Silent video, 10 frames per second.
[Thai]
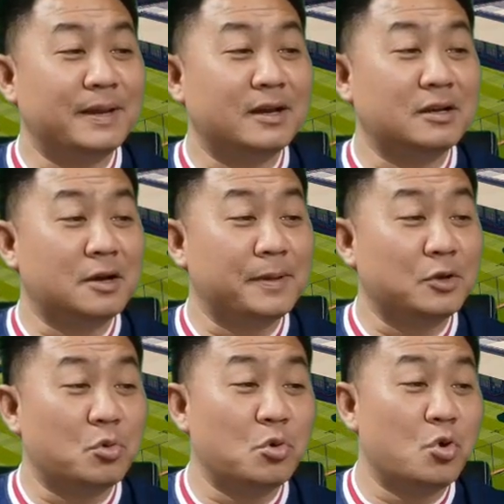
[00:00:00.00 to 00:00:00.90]
มเคิลก็เป็น
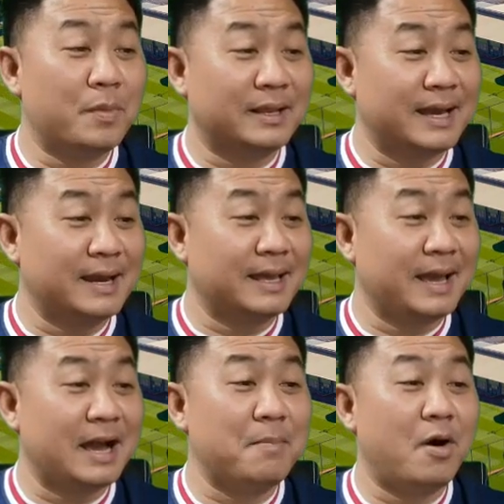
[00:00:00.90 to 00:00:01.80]
กูรูเหมือนกันไง
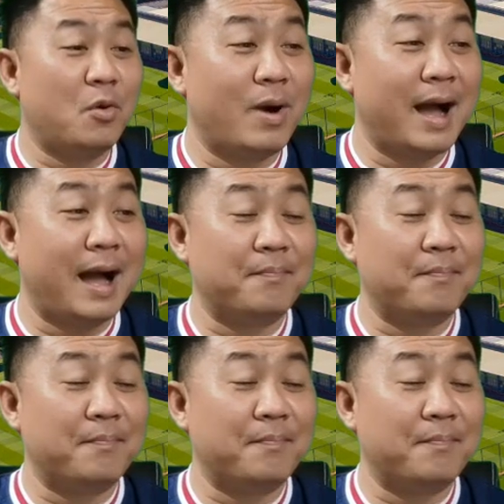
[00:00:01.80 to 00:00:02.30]
เขาบว่า